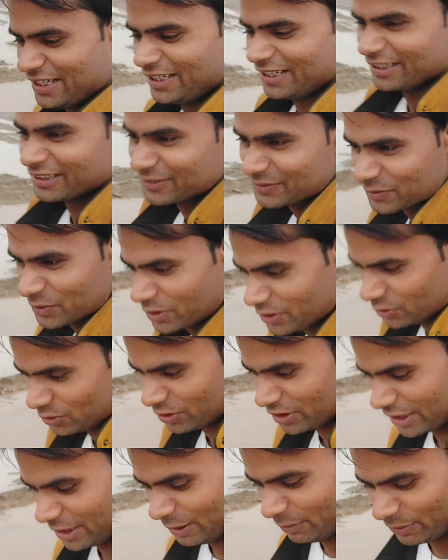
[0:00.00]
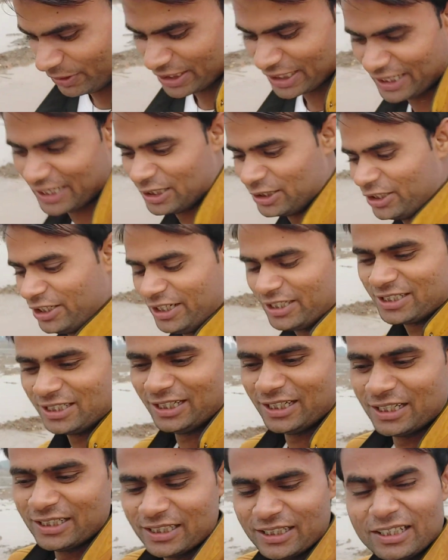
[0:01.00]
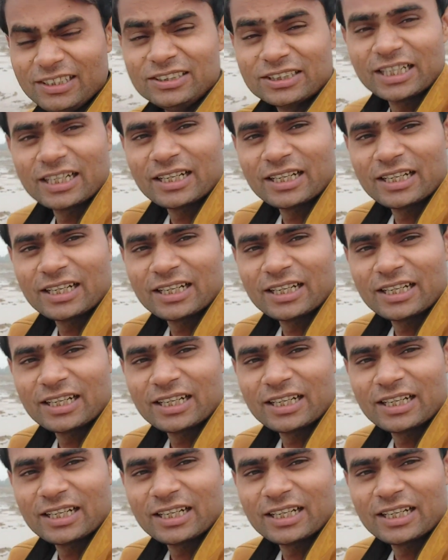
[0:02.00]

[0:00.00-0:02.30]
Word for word: बात सही है कहीं भी जाना है तो रिक्स में